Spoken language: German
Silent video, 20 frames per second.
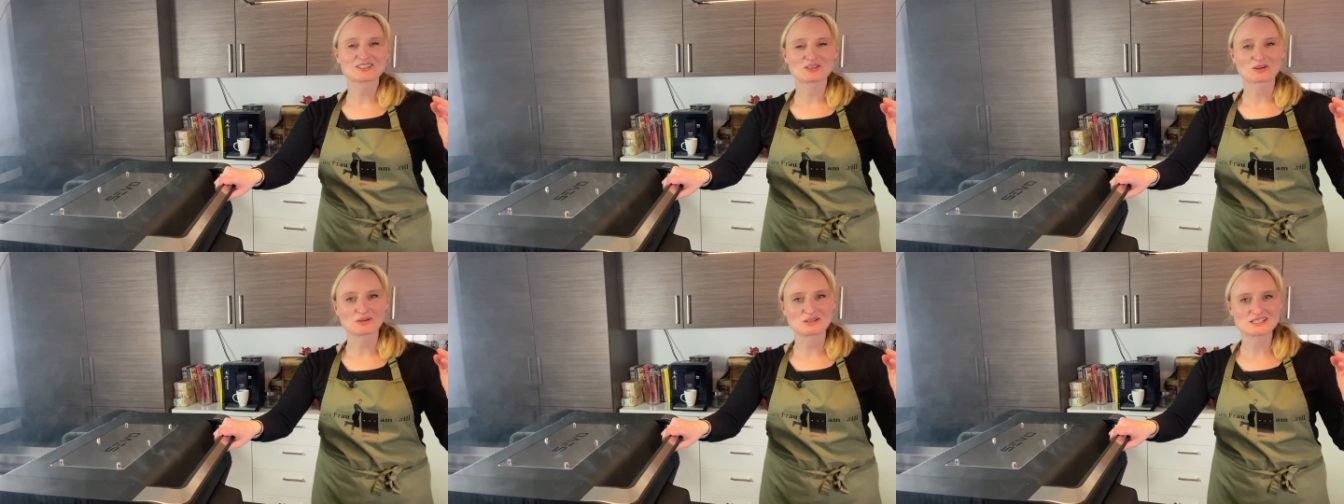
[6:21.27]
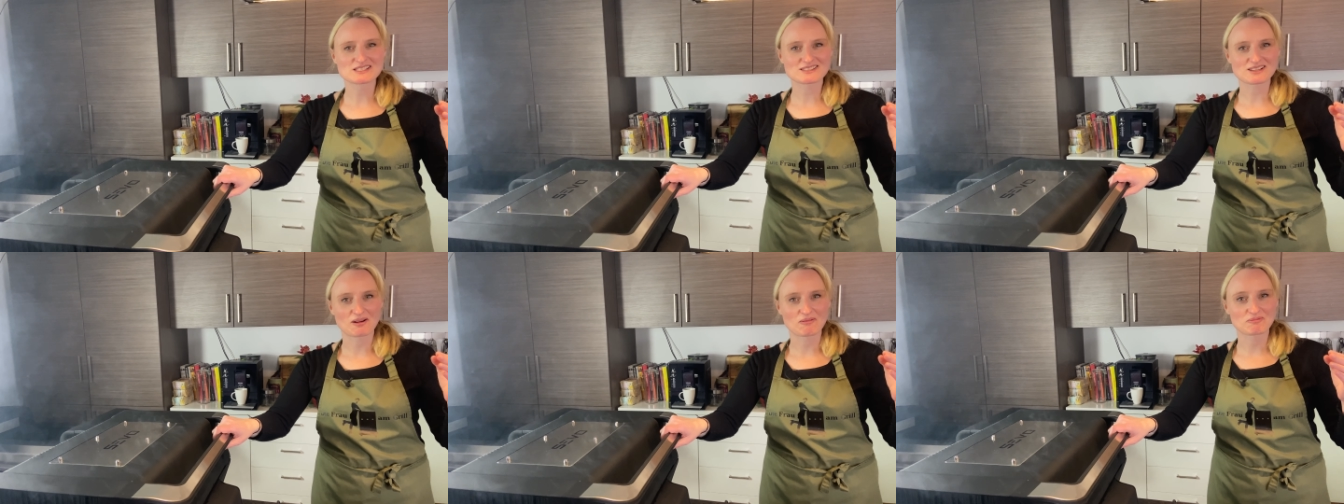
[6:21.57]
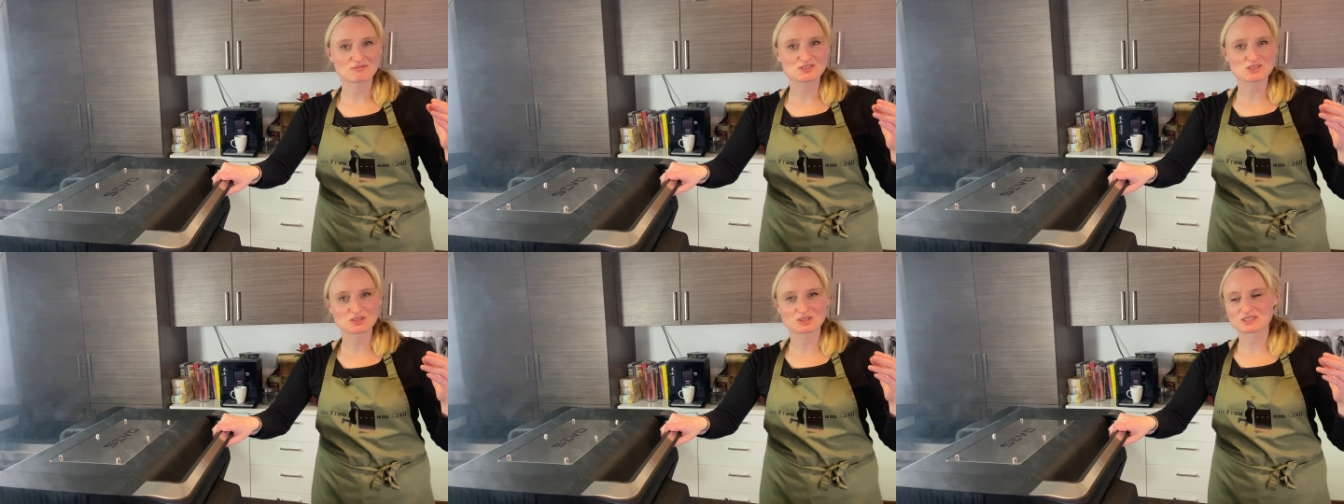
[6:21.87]

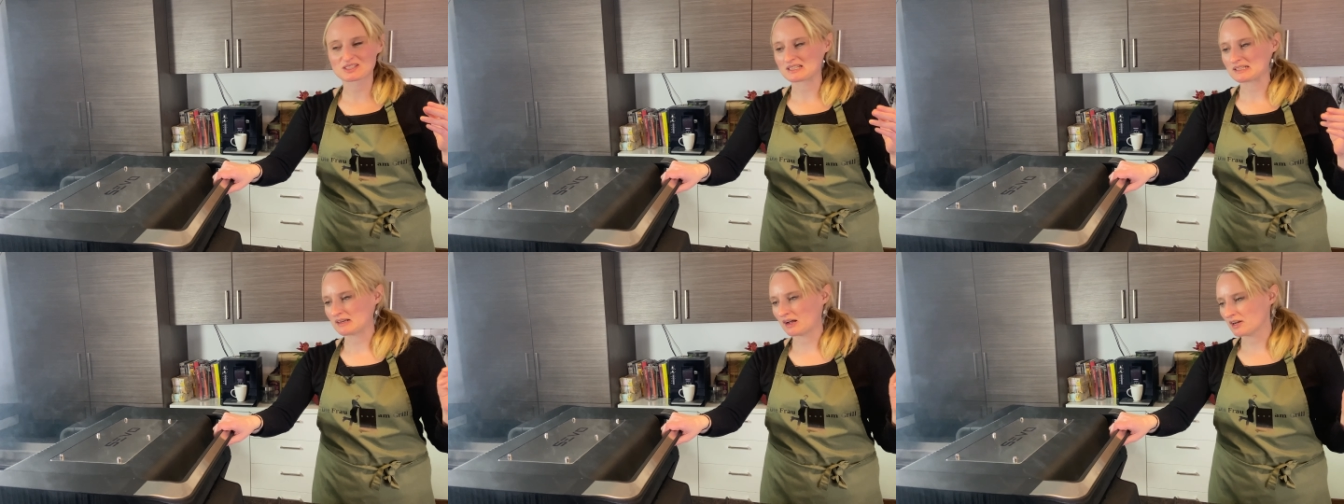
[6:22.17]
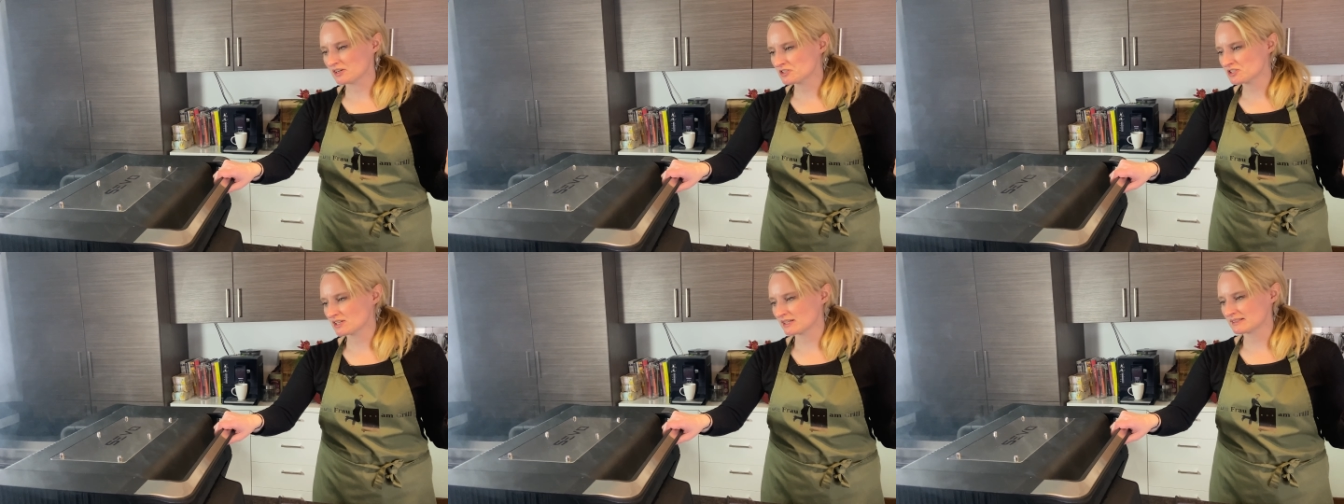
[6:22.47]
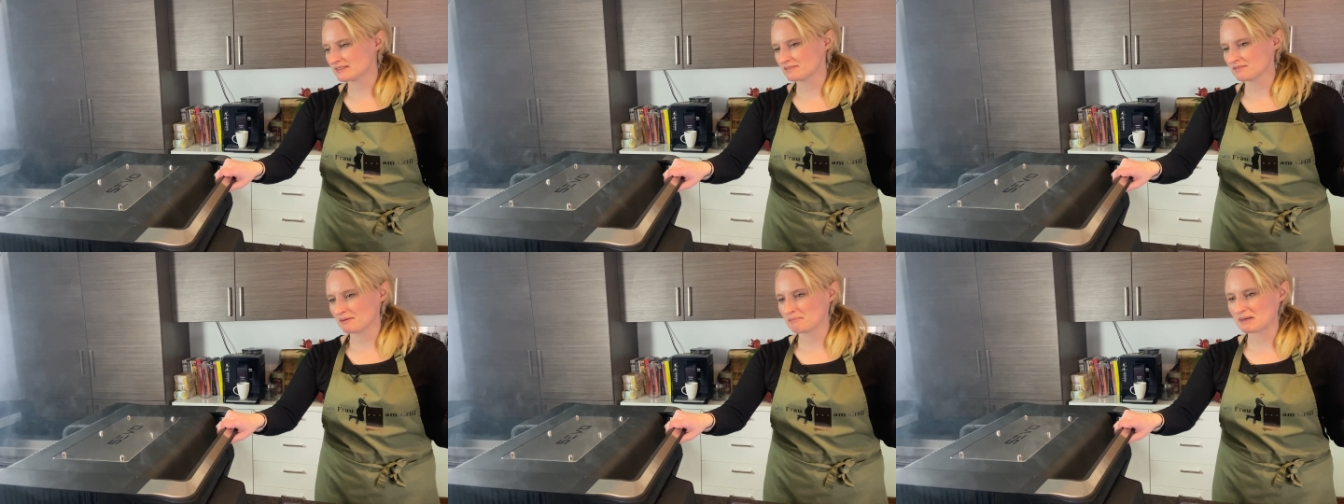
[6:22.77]
Dunstabzug dann
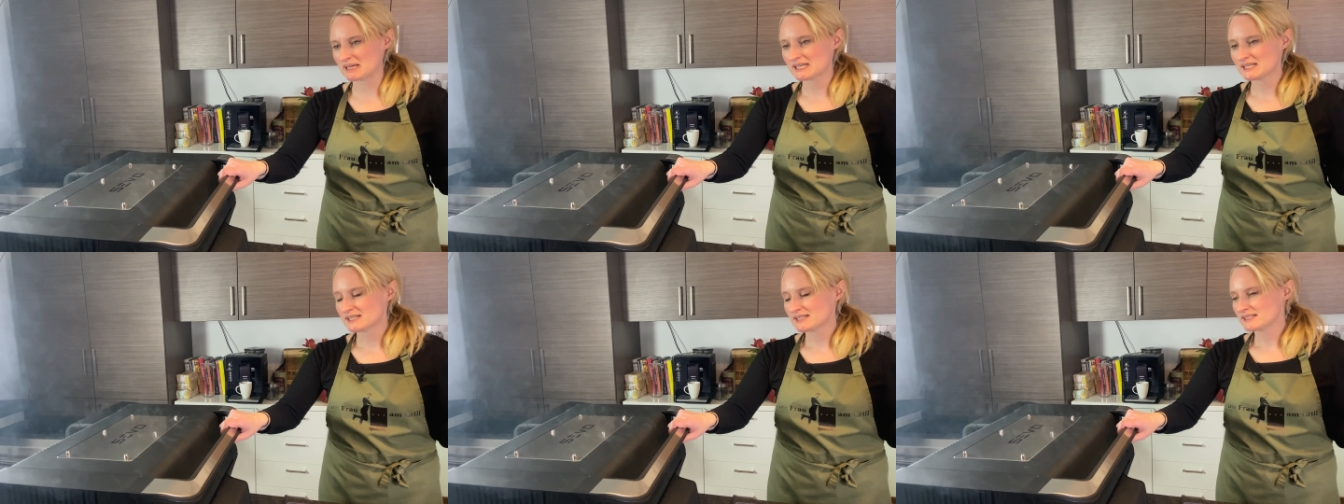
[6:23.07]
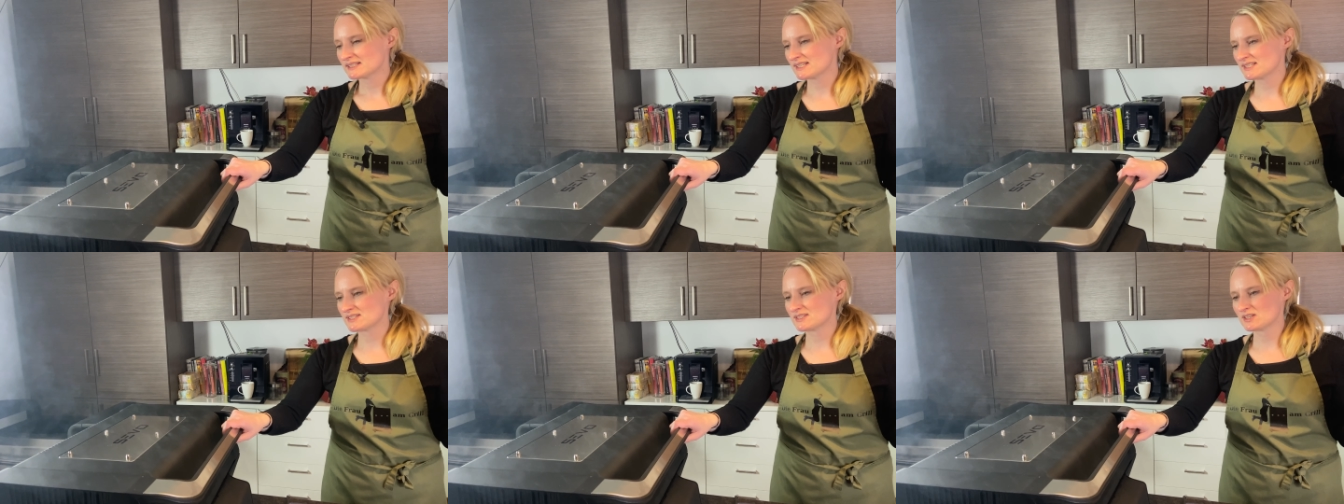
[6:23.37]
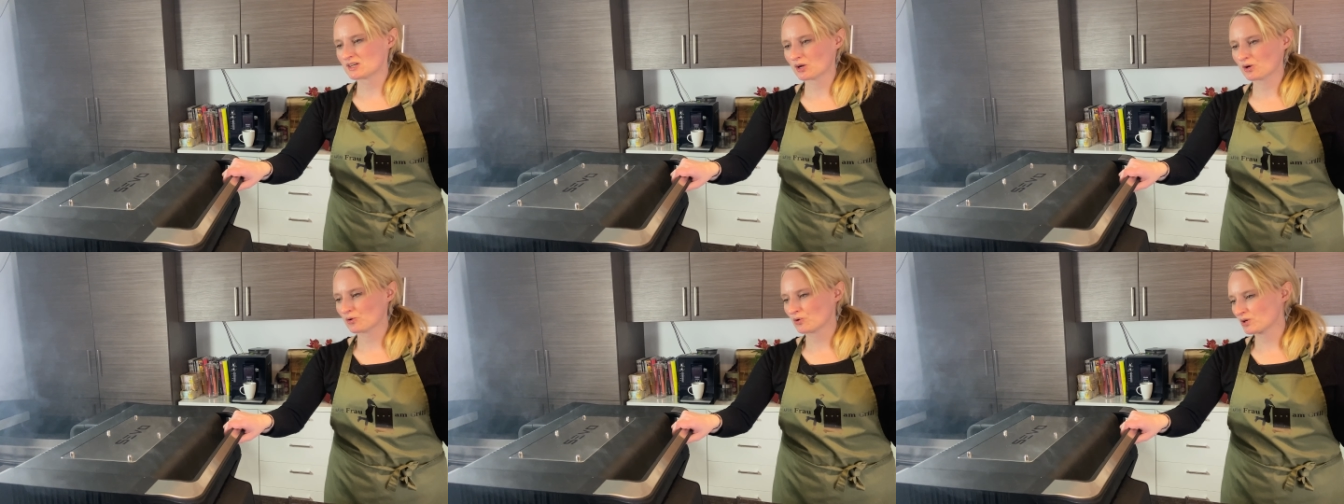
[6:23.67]
anschalten, wenn man das in
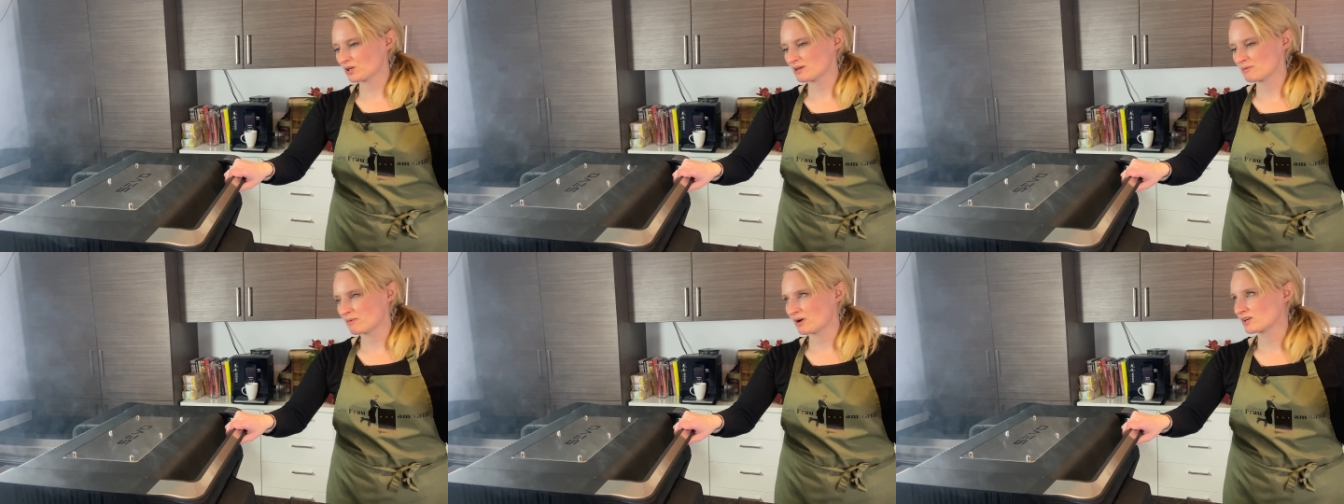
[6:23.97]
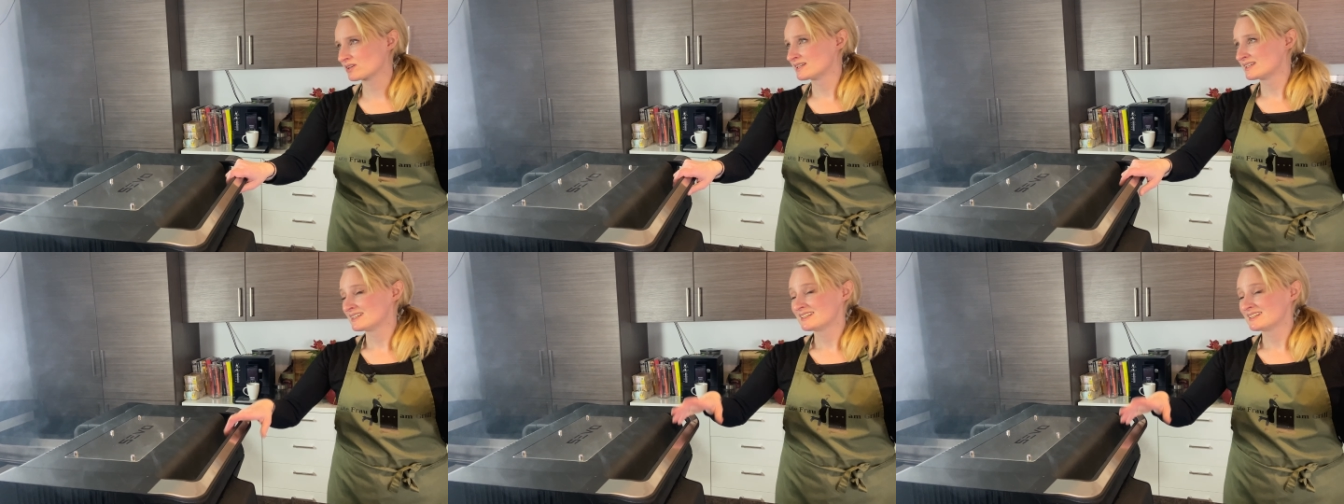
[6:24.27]
der Küche macht.